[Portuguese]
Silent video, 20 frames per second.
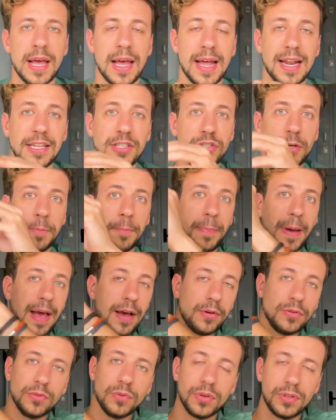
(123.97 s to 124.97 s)
Eles te
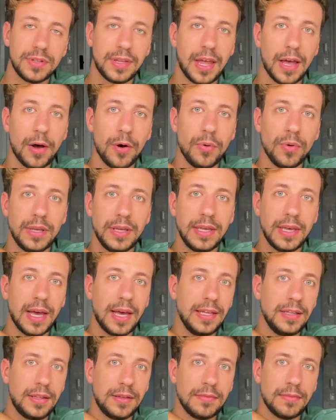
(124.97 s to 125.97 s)
pegam no hotel e
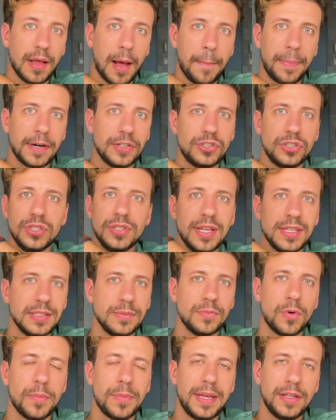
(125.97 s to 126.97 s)
aí, a partir desse
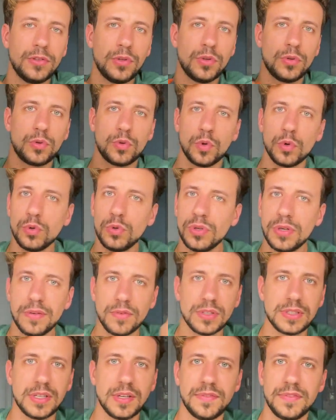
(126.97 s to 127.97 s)
momento, tudo que
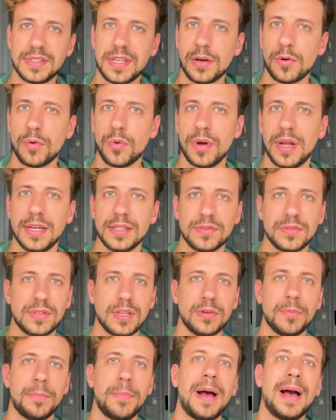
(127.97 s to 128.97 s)
você fizer com eles, você
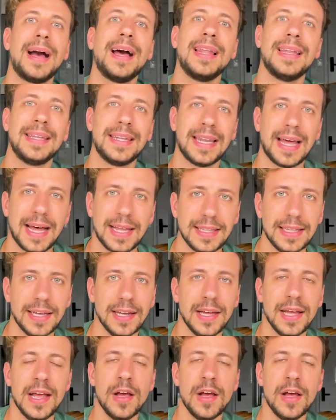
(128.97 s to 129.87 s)
não paga nada.